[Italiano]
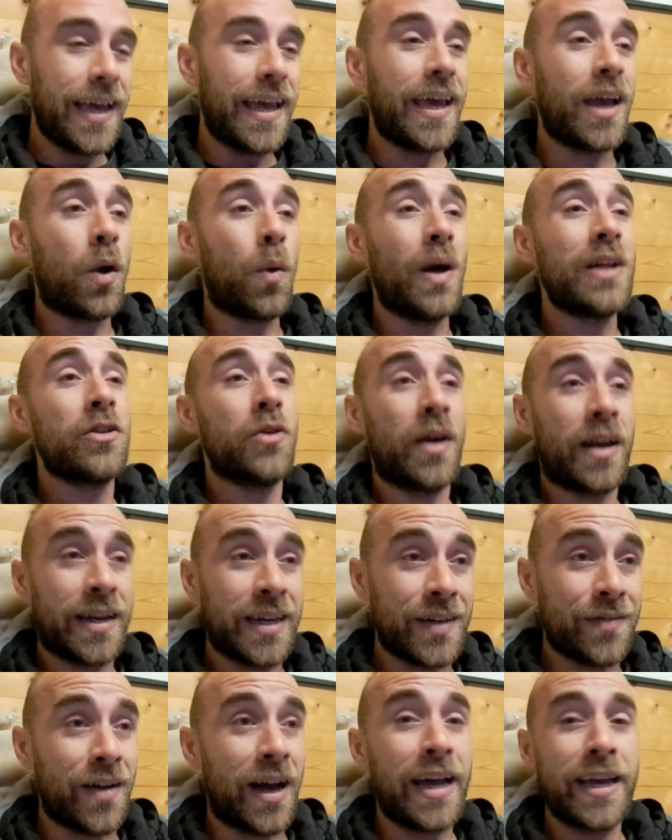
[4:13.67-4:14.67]
E quando
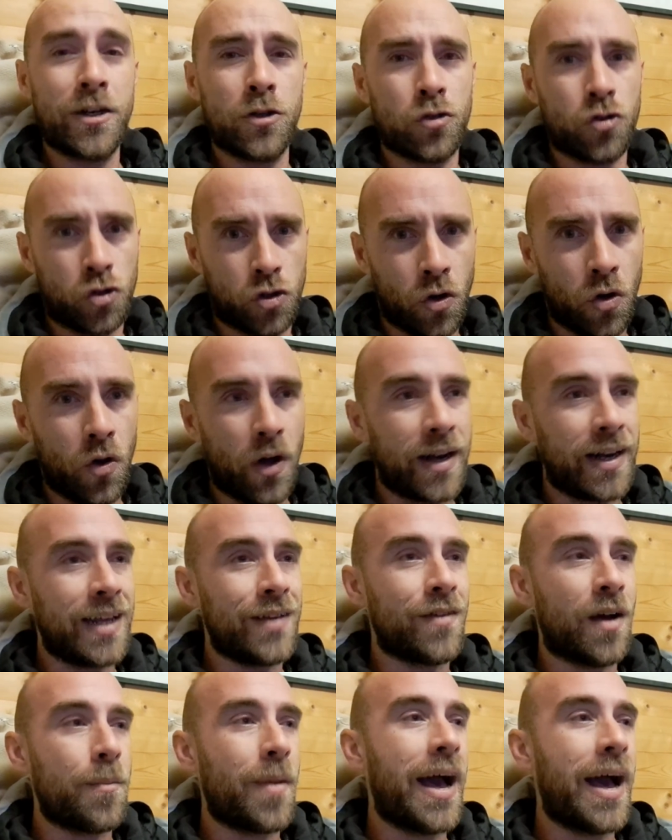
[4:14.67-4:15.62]
arriva, e non solo arriva,